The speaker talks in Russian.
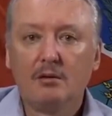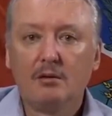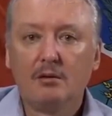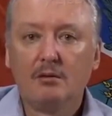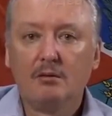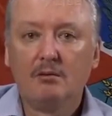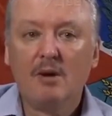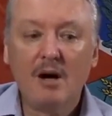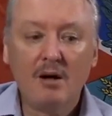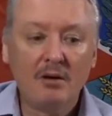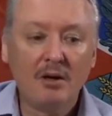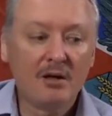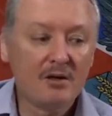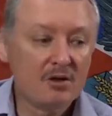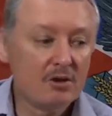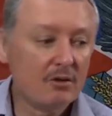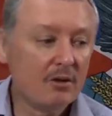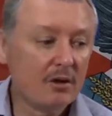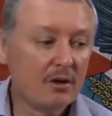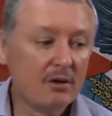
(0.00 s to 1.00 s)
Мало
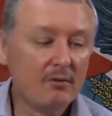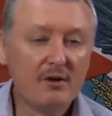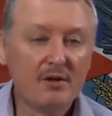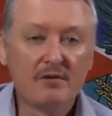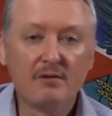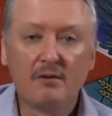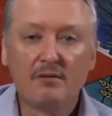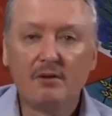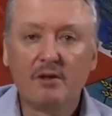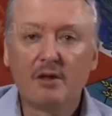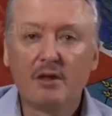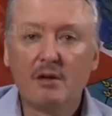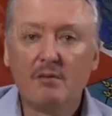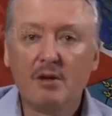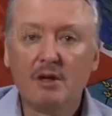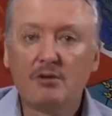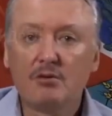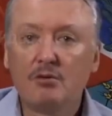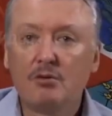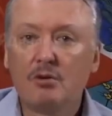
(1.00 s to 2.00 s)
человека вызвать в
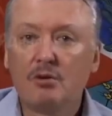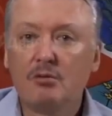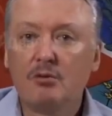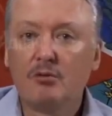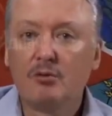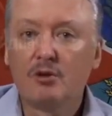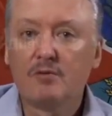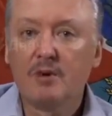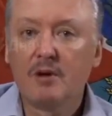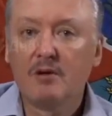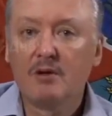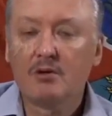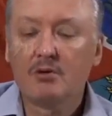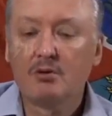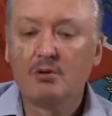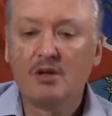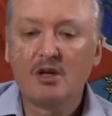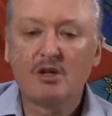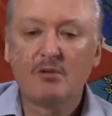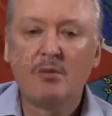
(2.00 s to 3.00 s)
военкомат, сунуть ему в нос
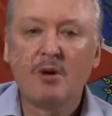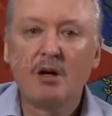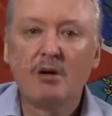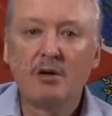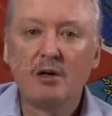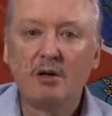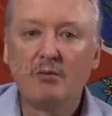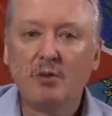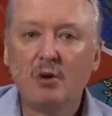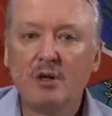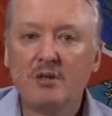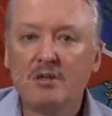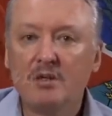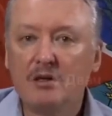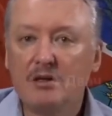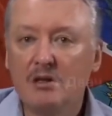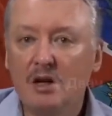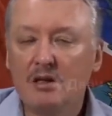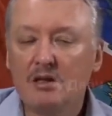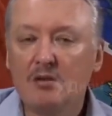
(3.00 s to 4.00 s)
повестку, даже мало его
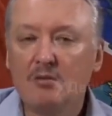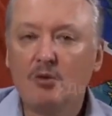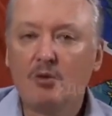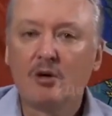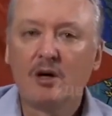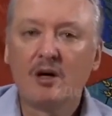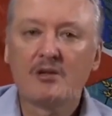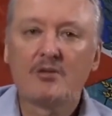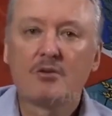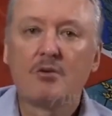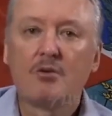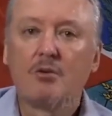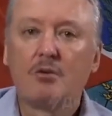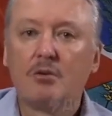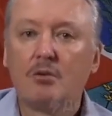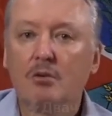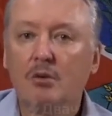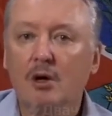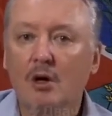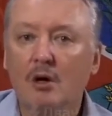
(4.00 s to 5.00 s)
одеть, дать ему
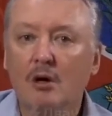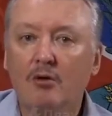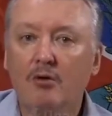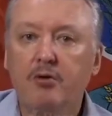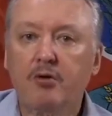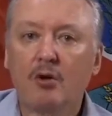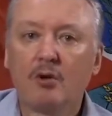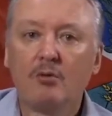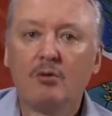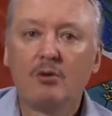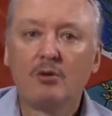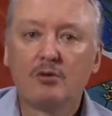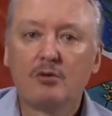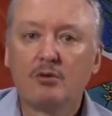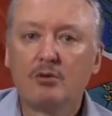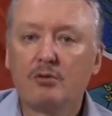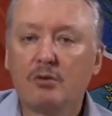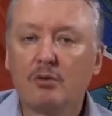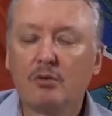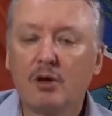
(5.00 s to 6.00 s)
каску, форму и
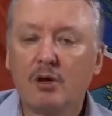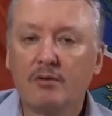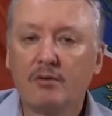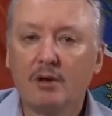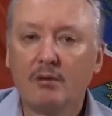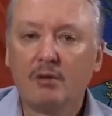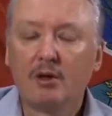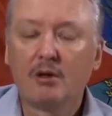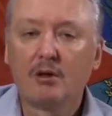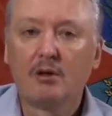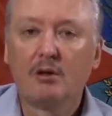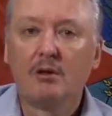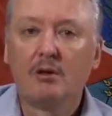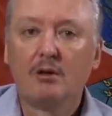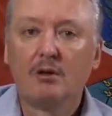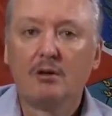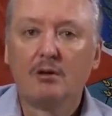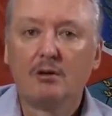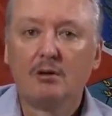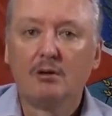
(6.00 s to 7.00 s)
сунуть в руки автомат.
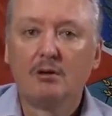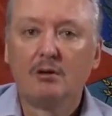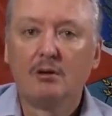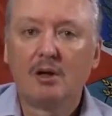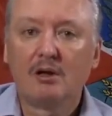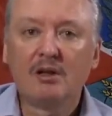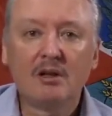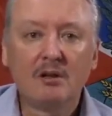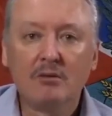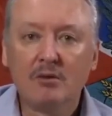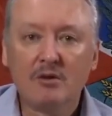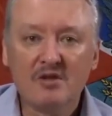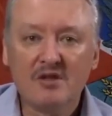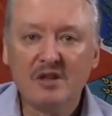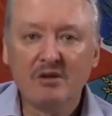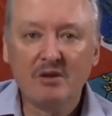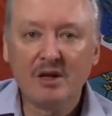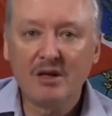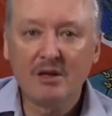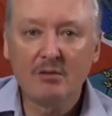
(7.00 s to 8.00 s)
От этого он
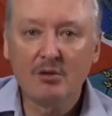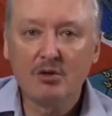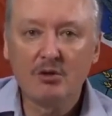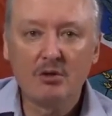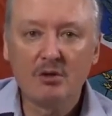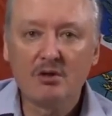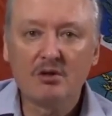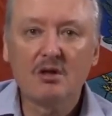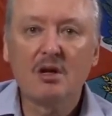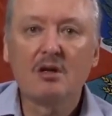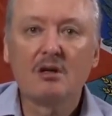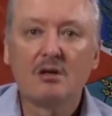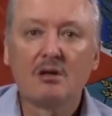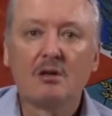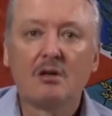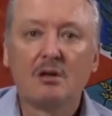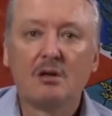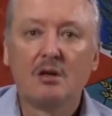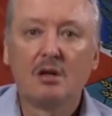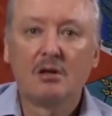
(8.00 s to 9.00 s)
солдатом еще не станет.
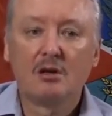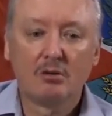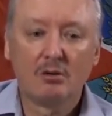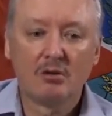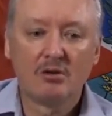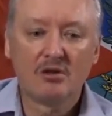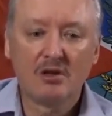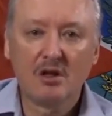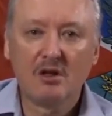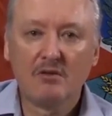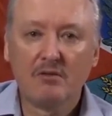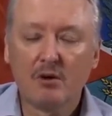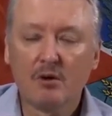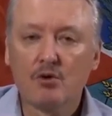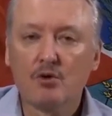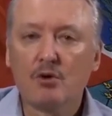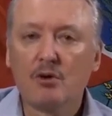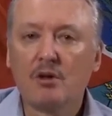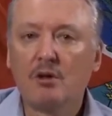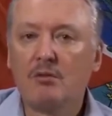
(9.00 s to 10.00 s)
От этого он станет
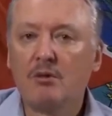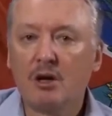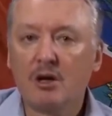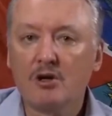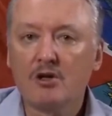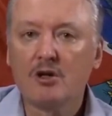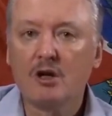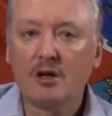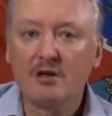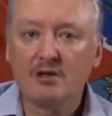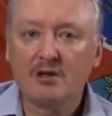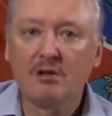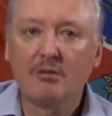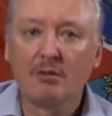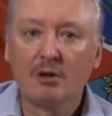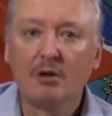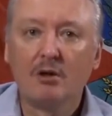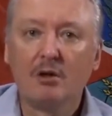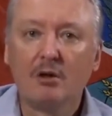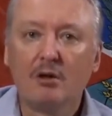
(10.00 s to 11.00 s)
вооруженным гражданским,
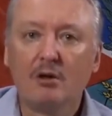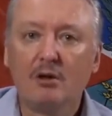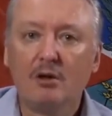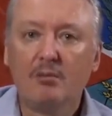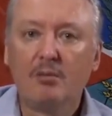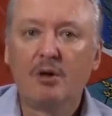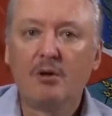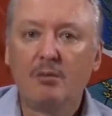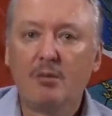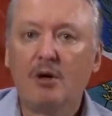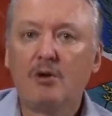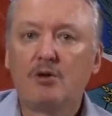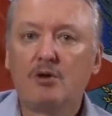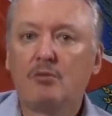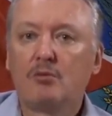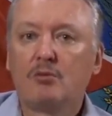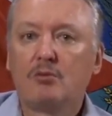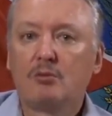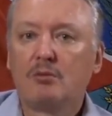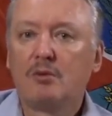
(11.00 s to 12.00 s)
не
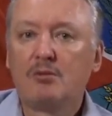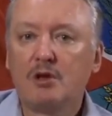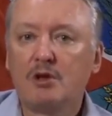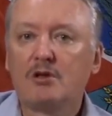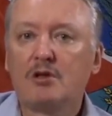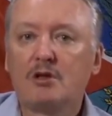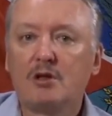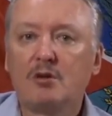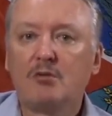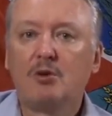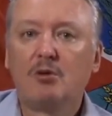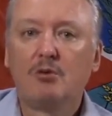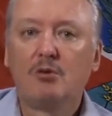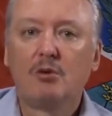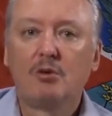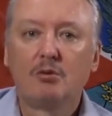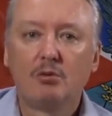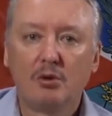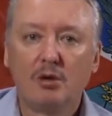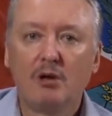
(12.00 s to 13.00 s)
понимающим вообще, зачем его
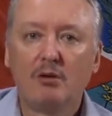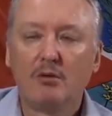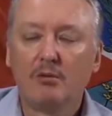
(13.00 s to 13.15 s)
и куда его